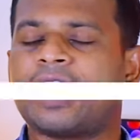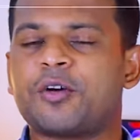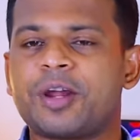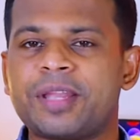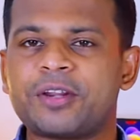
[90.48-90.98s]

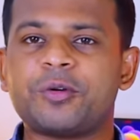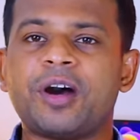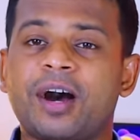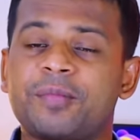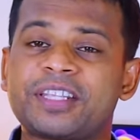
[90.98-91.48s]
এখন আমি একটু
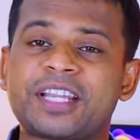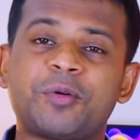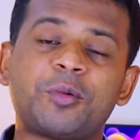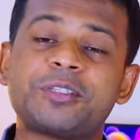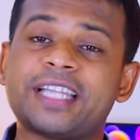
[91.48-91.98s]
আপনাদেরকে
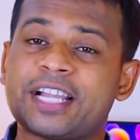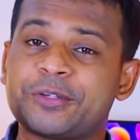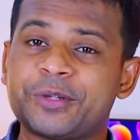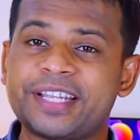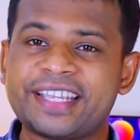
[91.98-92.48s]
বলবো যে
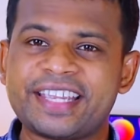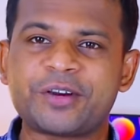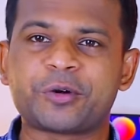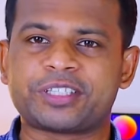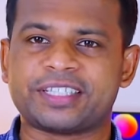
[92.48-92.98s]
অ্যাকচুয়ালি কি
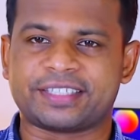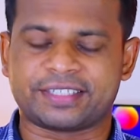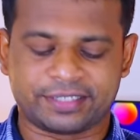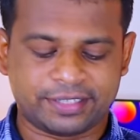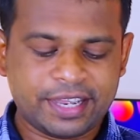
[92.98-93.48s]
করতে
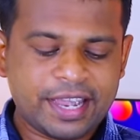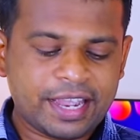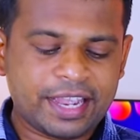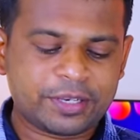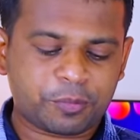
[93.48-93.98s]
যাচ্ছি
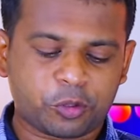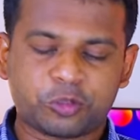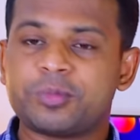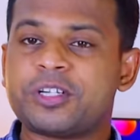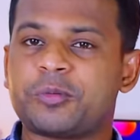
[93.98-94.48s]
এই যে
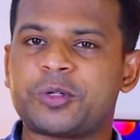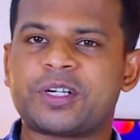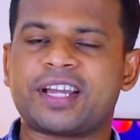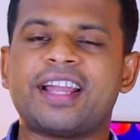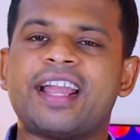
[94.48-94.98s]
প্রথম যে
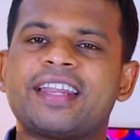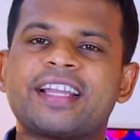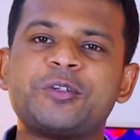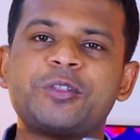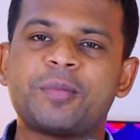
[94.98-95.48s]
অপশনটা
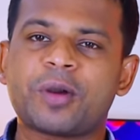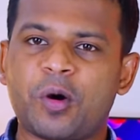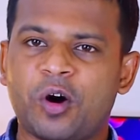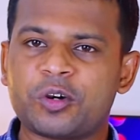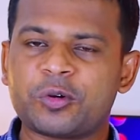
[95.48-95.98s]
এটাকে যদি আমরা
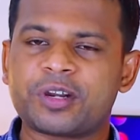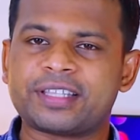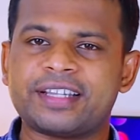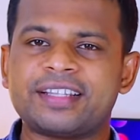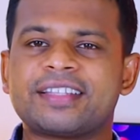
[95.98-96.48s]
অন করে
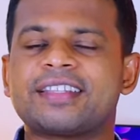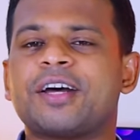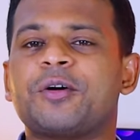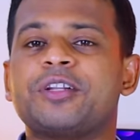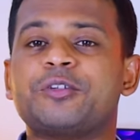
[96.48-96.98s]
দিই
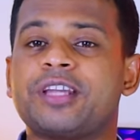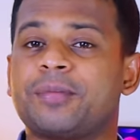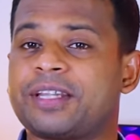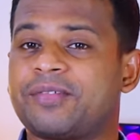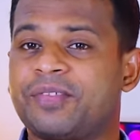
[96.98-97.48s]
তাহলে যদি
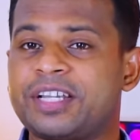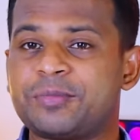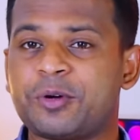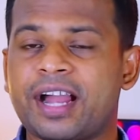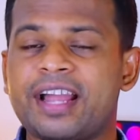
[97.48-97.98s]
আমাদের
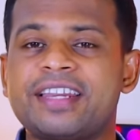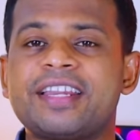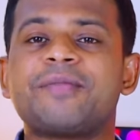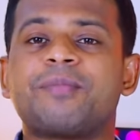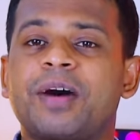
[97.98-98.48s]
ফেসবুক
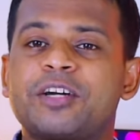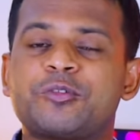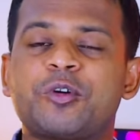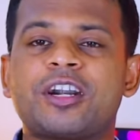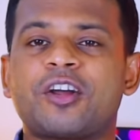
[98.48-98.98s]
আইডি
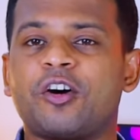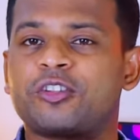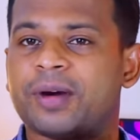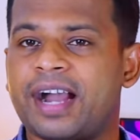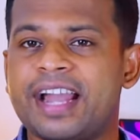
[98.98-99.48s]
পাসওয়ার্ড
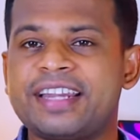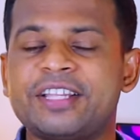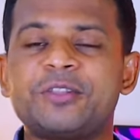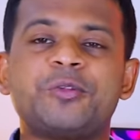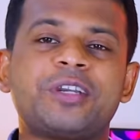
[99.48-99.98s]
অথবা
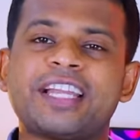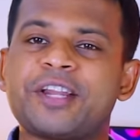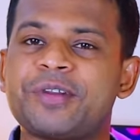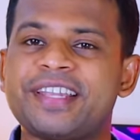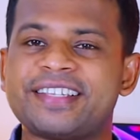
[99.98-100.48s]
আইডি দুটোই
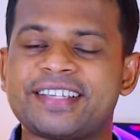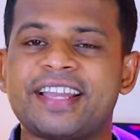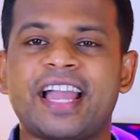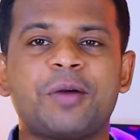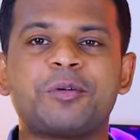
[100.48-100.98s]
কেউ নিয়ে
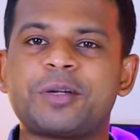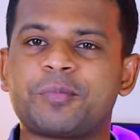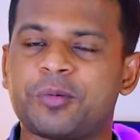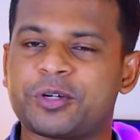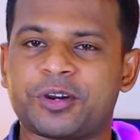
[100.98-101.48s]
যায় এবং সে
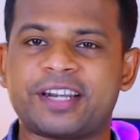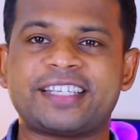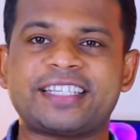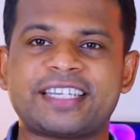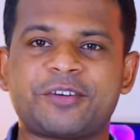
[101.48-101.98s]
প্রবেশ
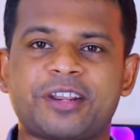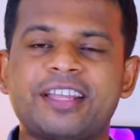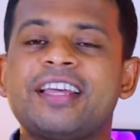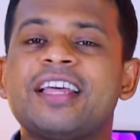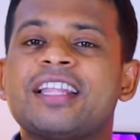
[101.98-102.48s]
করার চেষ্টা করে
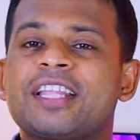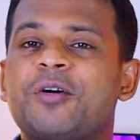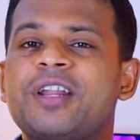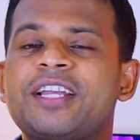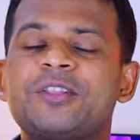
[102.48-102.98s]

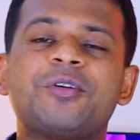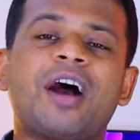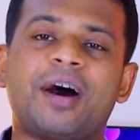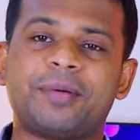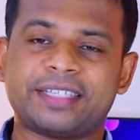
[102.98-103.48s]
তাহলে কিন্তু
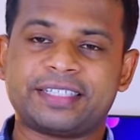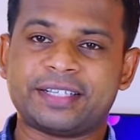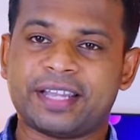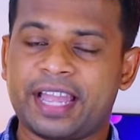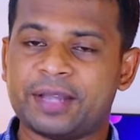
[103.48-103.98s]
আমাদের
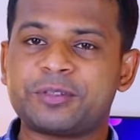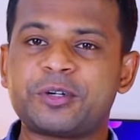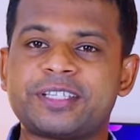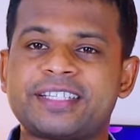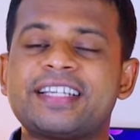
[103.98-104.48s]
যে অ্যাপস
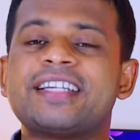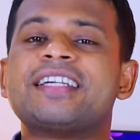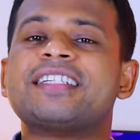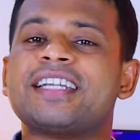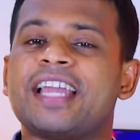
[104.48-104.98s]
রয়েছে
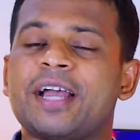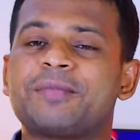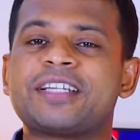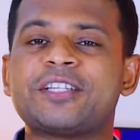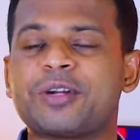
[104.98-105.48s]
সেই
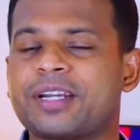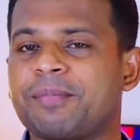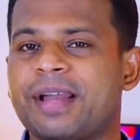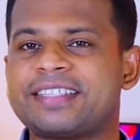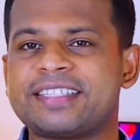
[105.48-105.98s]
অ্যাপসে কিন্তু একটা
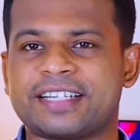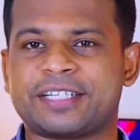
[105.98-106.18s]
মেসেজ